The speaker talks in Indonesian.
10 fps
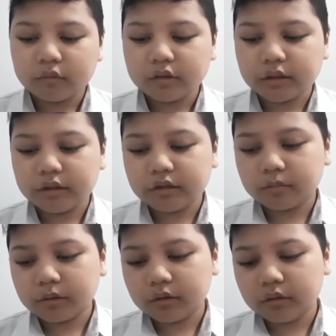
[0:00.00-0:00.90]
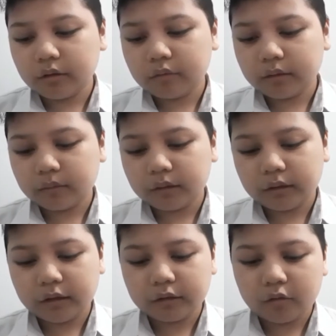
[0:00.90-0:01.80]
Jadi seperti dewa dan
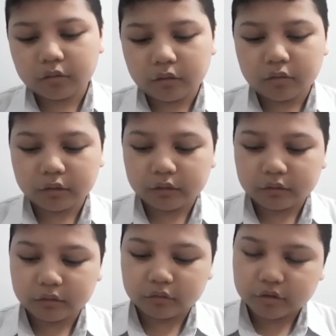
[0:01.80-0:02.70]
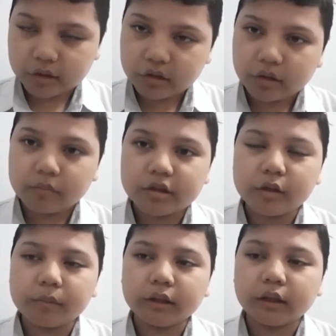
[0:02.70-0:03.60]
hanya orang-orang tertentu saja yang bisa
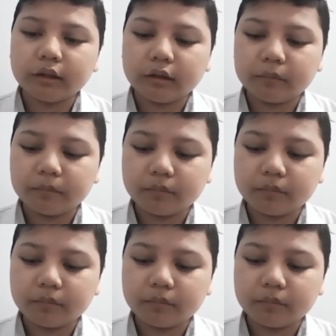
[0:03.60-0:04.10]
dapatkannya.